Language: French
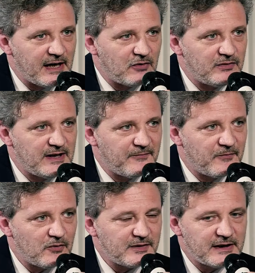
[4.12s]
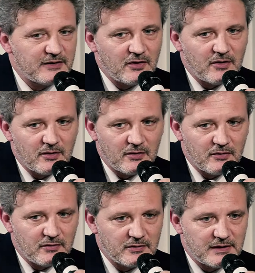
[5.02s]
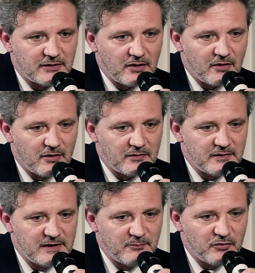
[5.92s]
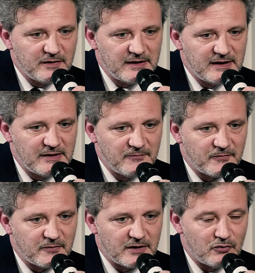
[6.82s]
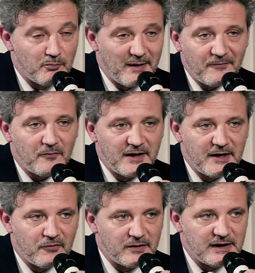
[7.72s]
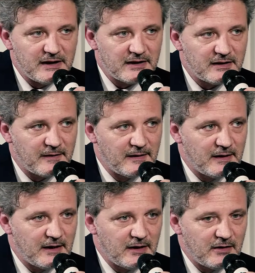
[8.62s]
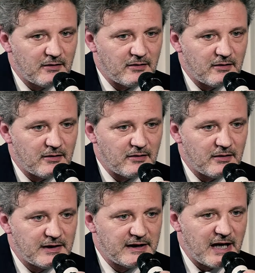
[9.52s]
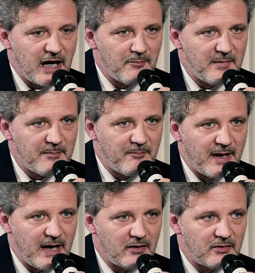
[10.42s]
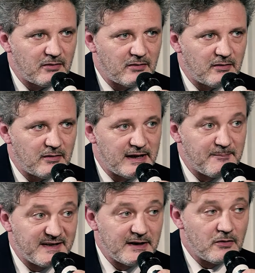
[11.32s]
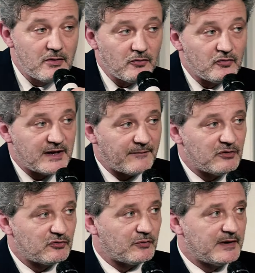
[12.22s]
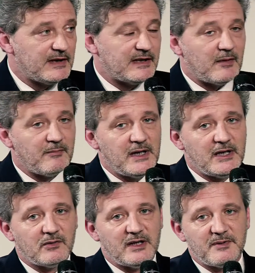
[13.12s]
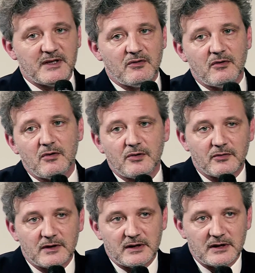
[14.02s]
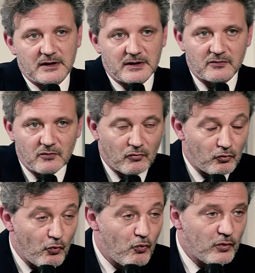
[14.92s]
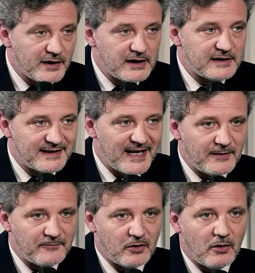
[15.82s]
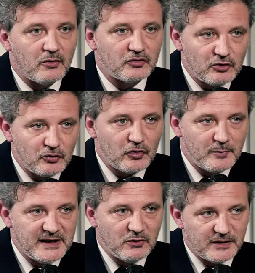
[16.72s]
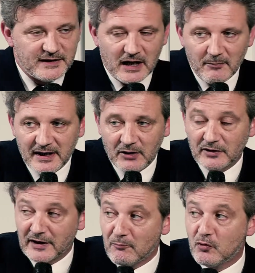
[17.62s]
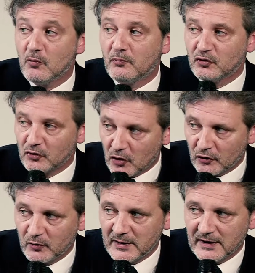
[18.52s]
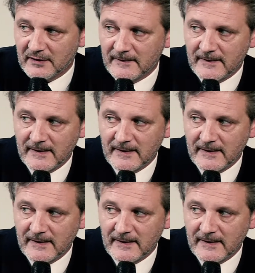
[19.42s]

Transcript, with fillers: Écoute Défense, c'est un, dispositif, c'est une plateforme téléphonique euh, qui est armée par euh, les psychologues du service de santé des armées, qui sont des psychologues qui, sont ou qui servent en centres médicaux des armées. On en a beaucoup plus aujourd'hui. Hein.